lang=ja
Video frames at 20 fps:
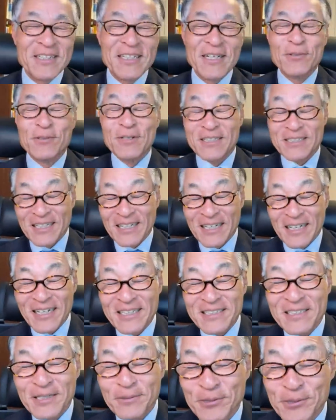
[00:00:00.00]
た方がさ、
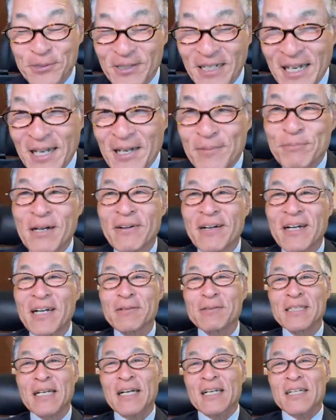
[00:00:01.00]
話は面白い。まあわか
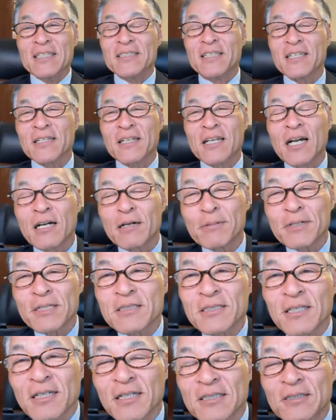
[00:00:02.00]
りました。で、川
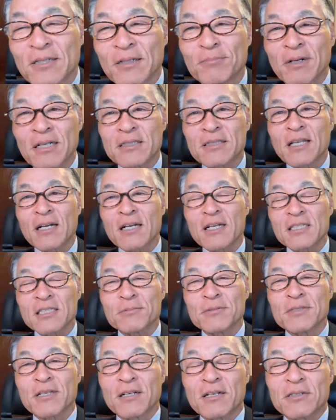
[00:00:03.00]
端さん、まあ高
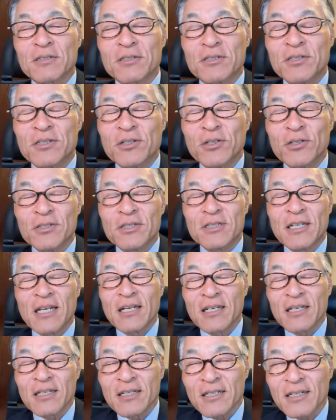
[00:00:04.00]
橋みたいな
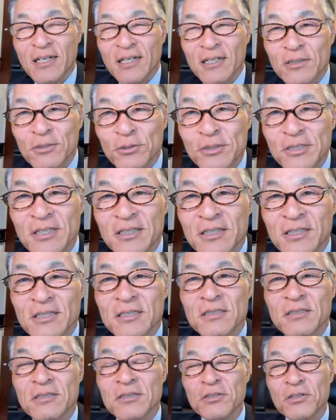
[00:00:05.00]
例外としてで
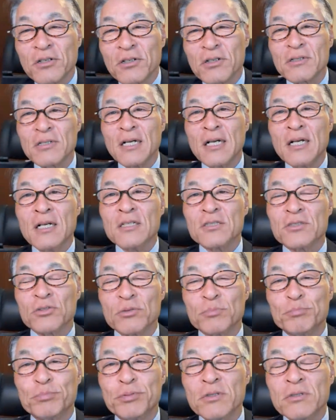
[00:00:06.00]
すよ、そ
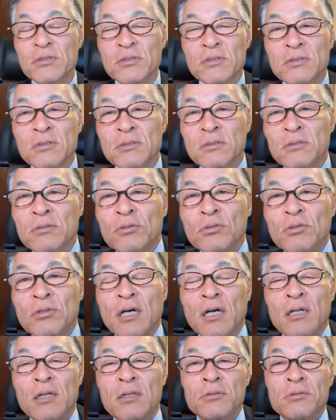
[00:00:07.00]
の分数と
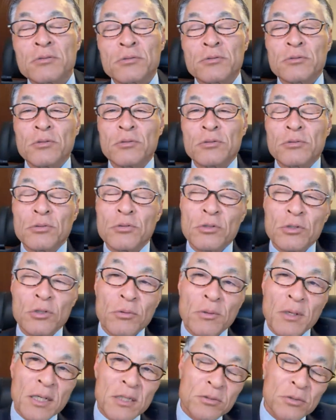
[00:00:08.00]
かのとこ
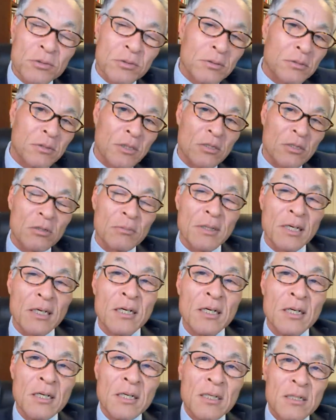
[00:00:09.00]
ろは、そうすると例えば
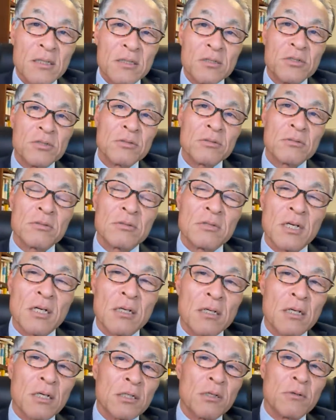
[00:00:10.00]
塾な
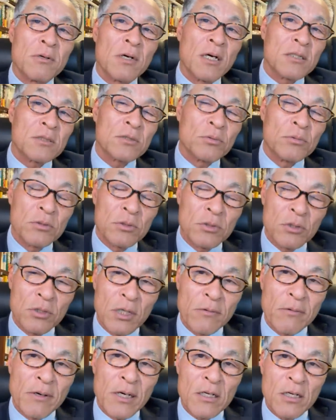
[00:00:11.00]
んかでは、そこのとこ
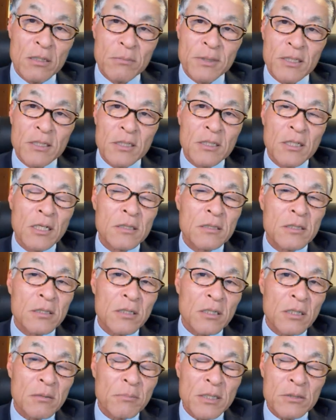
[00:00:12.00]
ろは分かるまで徹底
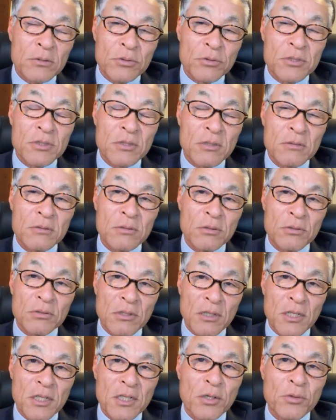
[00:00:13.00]
的にまず教えるってこ
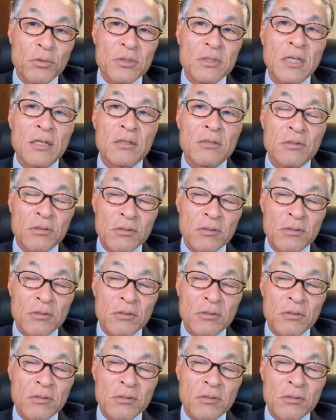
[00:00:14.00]
とが基本なの